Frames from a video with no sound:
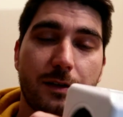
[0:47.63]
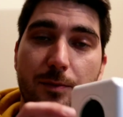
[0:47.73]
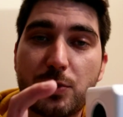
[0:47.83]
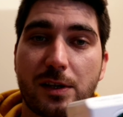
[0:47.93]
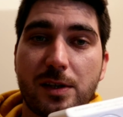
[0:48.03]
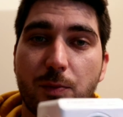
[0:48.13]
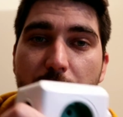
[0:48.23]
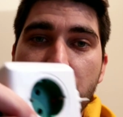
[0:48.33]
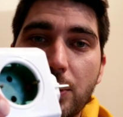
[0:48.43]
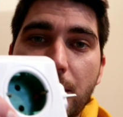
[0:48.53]
Temos de estar
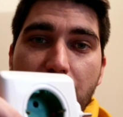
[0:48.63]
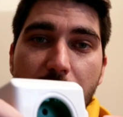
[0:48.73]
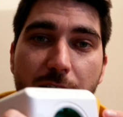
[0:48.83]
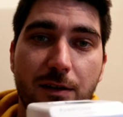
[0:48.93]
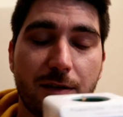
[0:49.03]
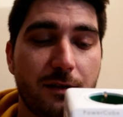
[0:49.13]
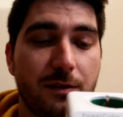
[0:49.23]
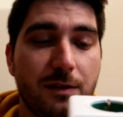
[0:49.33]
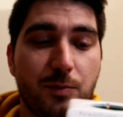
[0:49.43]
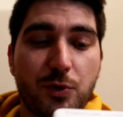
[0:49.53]
sempre a desligar,
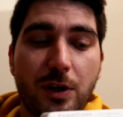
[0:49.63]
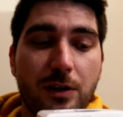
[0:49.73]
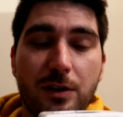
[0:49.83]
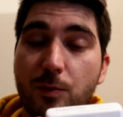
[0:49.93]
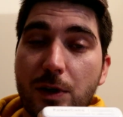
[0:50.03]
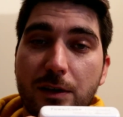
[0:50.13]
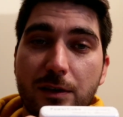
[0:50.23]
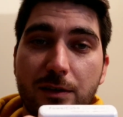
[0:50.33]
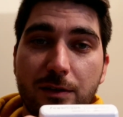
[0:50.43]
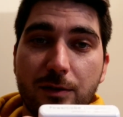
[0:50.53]
a puxar da
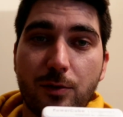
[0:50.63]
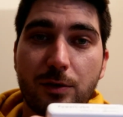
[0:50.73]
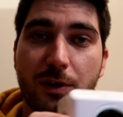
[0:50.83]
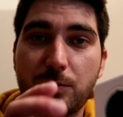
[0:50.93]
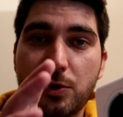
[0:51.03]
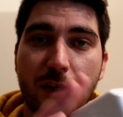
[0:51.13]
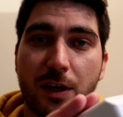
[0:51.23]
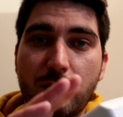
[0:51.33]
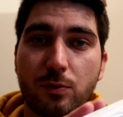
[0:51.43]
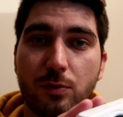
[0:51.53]
tomada, quando queremos
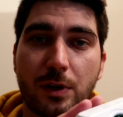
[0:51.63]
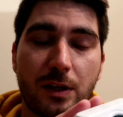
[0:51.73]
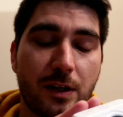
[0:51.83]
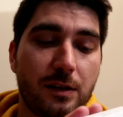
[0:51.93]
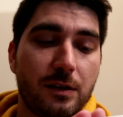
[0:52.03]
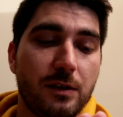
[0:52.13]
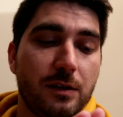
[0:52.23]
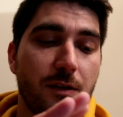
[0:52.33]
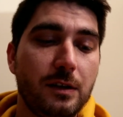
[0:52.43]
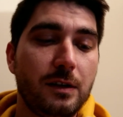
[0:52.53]
desligar tudo o que está ligado
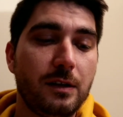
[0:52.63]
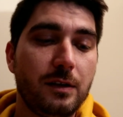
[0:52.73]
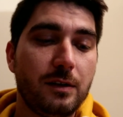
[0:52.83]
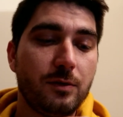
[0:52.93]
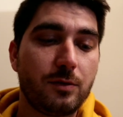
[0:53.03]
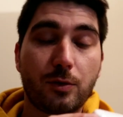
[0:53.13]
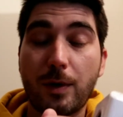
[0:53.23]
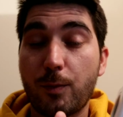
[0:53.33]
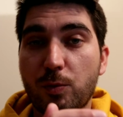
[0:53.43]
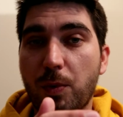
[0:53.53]
aqui. O que
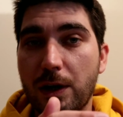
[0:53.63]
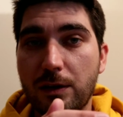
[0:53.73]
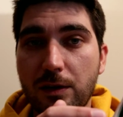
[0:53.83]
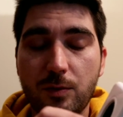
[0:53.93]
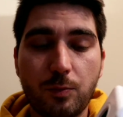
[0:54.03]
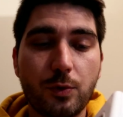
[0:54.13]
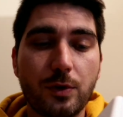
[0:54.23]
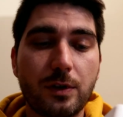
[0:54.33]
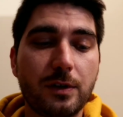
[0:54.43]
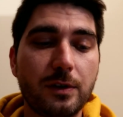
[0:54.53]
não é muito prático
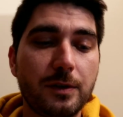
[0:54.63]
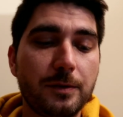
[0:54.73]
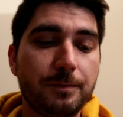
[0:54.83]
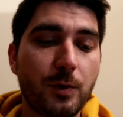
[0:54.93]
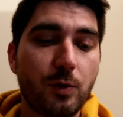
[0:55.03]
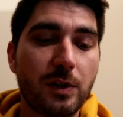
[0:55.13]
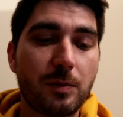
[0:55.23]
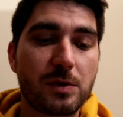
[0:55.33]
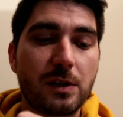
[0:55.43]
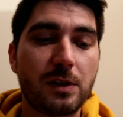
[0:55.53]
porque quando
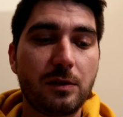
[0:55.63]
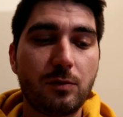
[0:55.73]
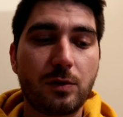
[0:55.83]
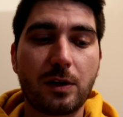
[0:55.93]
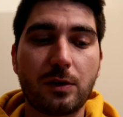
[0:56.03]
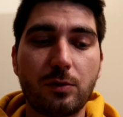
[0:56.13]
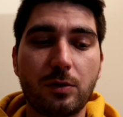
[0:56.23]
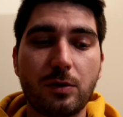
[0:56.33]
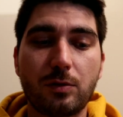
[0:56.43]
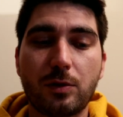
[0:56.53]
temos aqui o
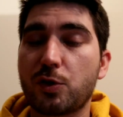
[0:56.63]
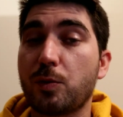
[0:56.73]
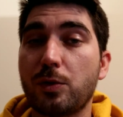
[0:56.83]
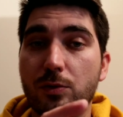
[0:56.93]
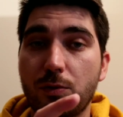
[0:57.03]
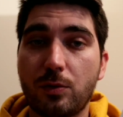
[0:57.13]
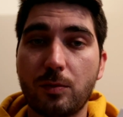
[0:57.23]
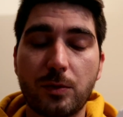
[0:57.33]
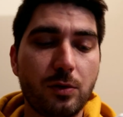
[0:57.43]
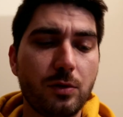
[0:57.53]
carregador, o transformador do
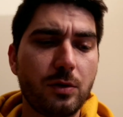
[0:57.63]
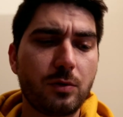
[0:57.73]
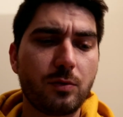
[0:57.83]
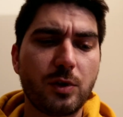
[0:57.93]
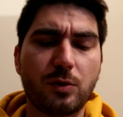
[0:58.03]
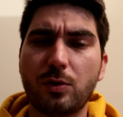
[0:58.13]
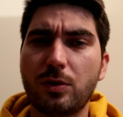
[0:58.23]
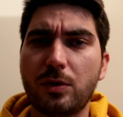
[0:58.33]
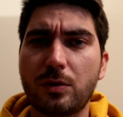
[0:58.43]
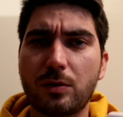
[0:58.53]
computador, o
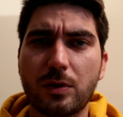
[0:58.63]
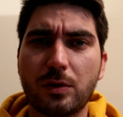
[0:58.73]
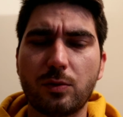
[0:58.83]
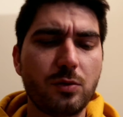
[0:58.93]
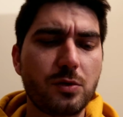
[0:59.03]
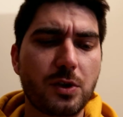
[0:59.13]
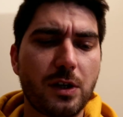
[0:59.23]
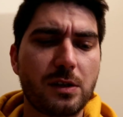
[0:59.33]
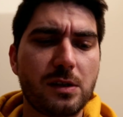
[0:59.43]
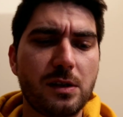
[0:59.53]
monitor, a luz,
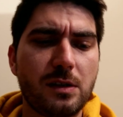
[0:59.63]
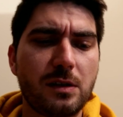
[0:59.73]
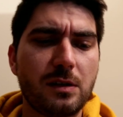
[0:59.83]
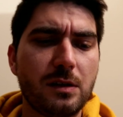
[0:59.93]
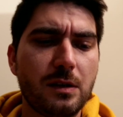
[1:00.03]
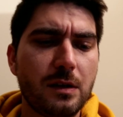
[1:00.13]
etc.